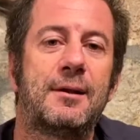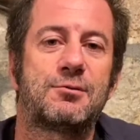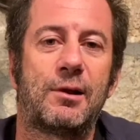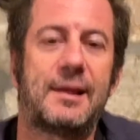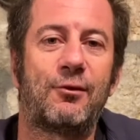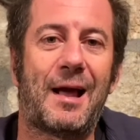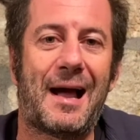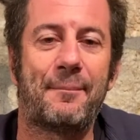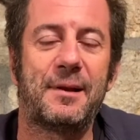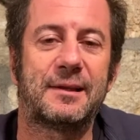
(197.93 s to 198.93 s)
sulla tavola
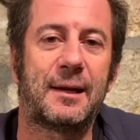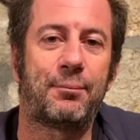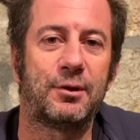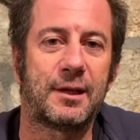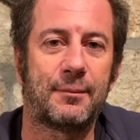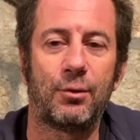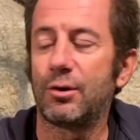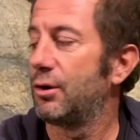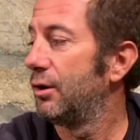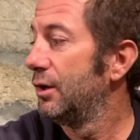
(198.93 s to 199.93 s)
abbia il tappo
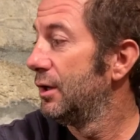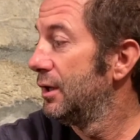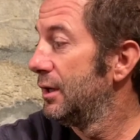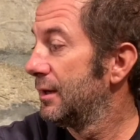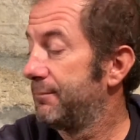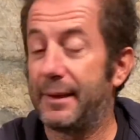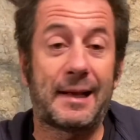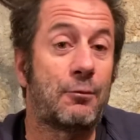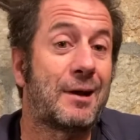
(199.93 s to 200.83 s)
antirabocco perché è una